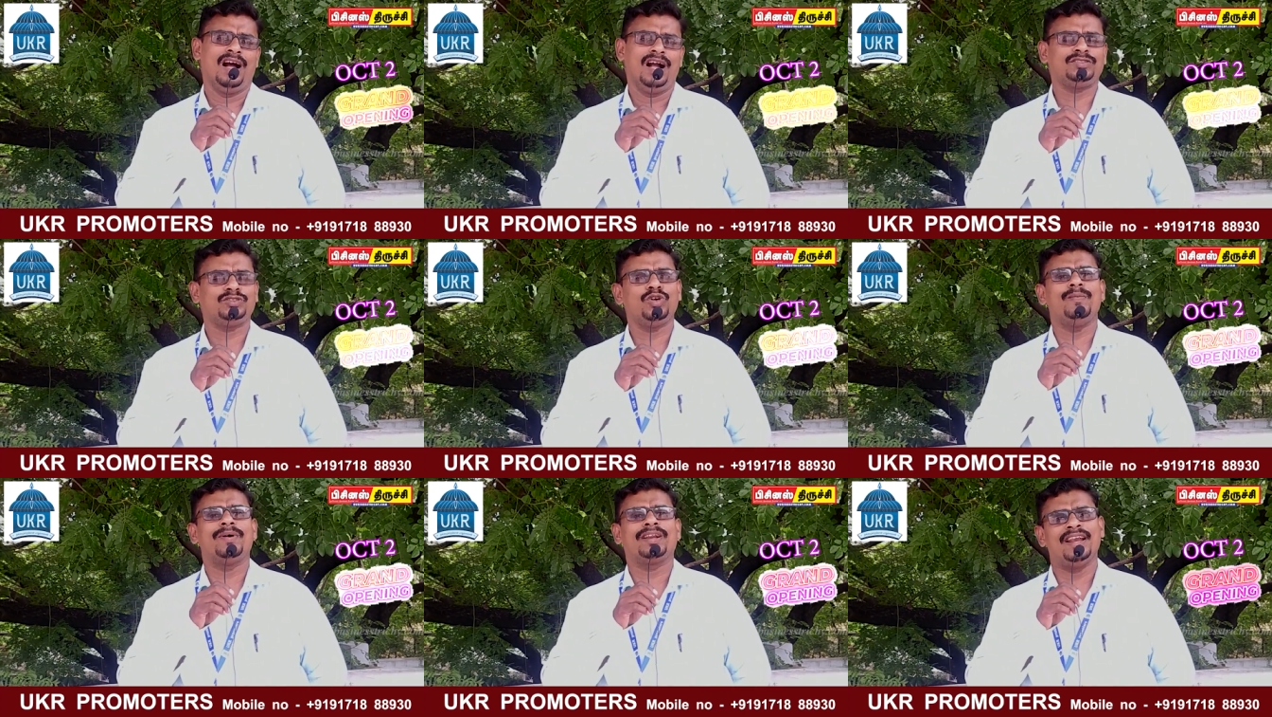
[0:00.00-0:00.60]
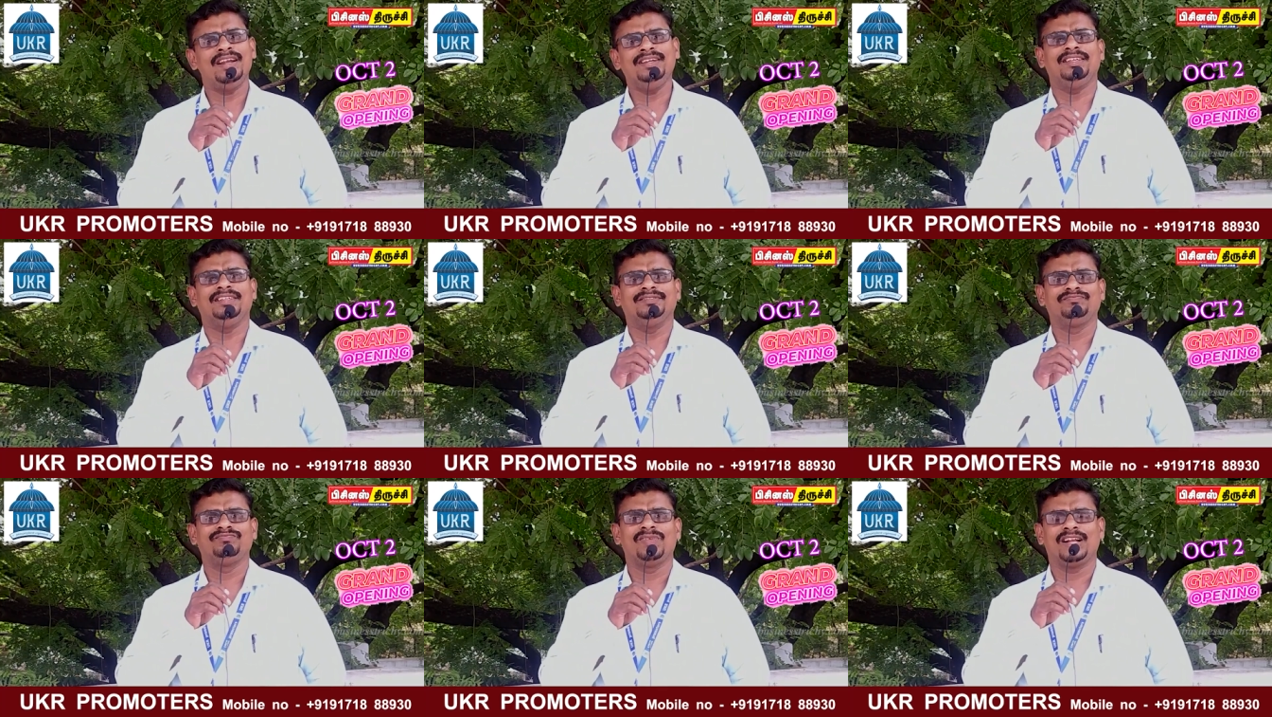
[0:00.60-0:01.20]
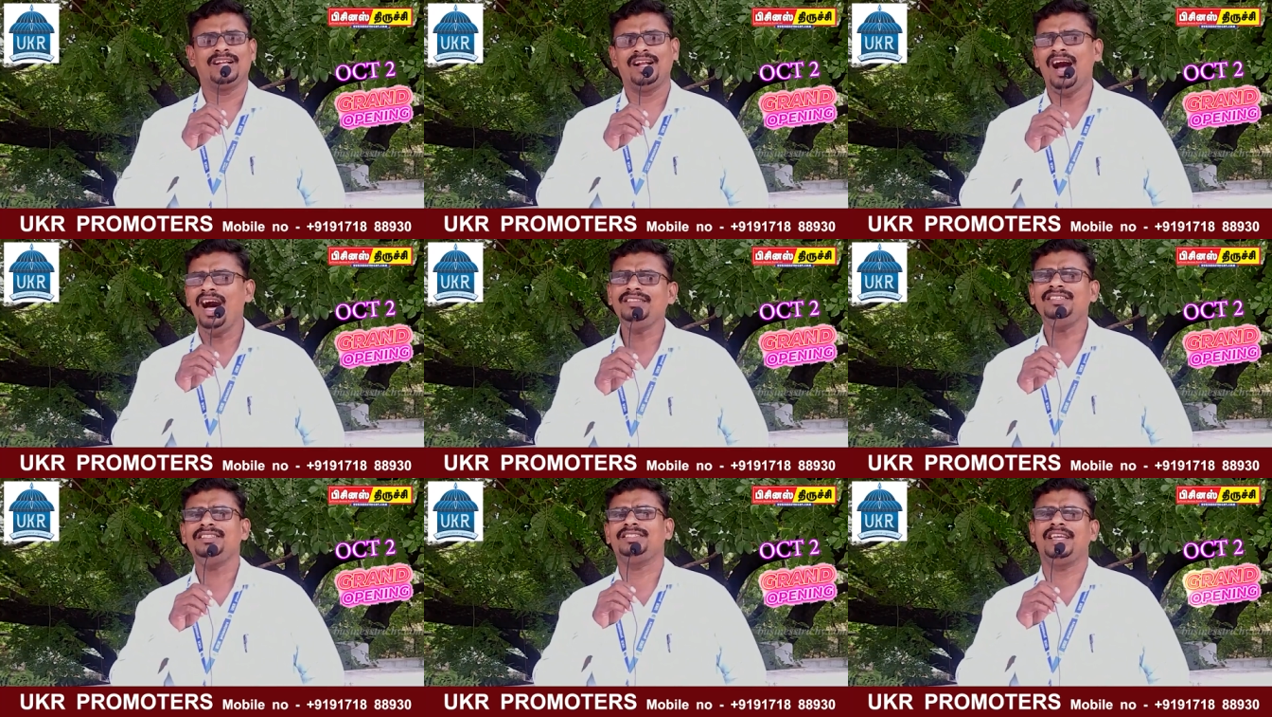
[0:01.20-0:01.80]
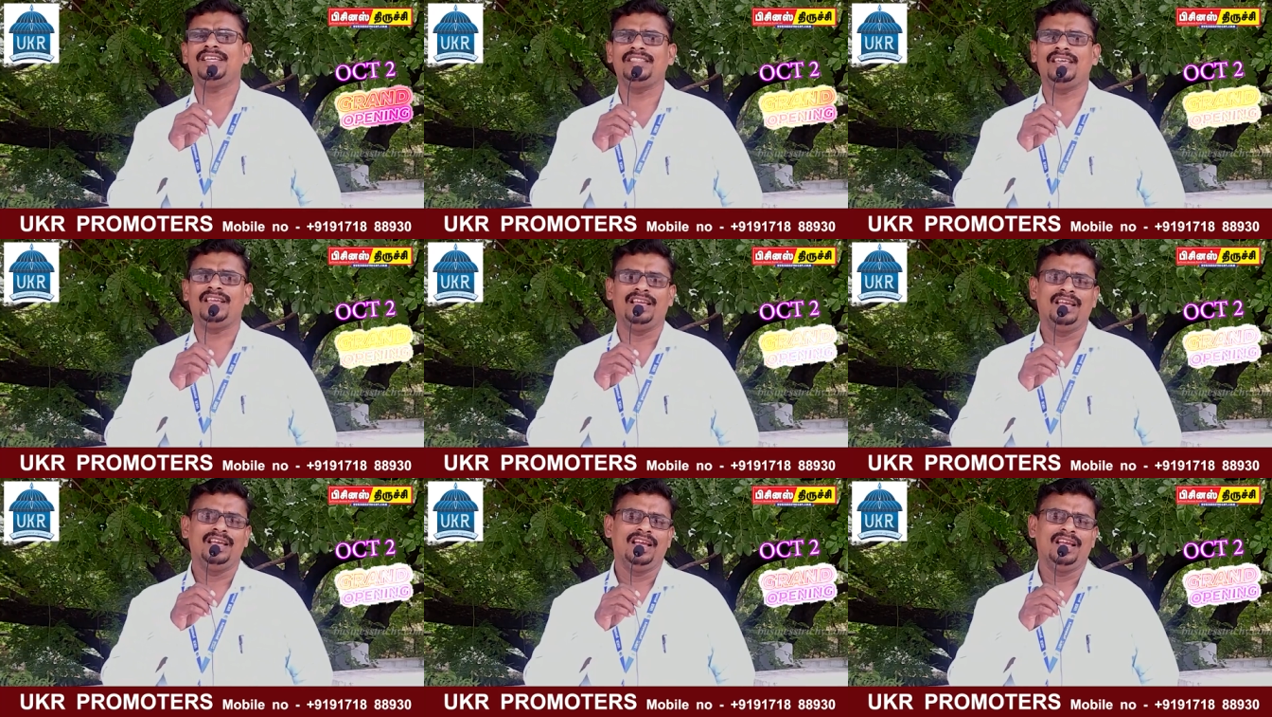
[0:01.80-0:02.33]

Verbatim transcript: அக்டோபர் ரெண்டு காந்தி ஜெயந்தி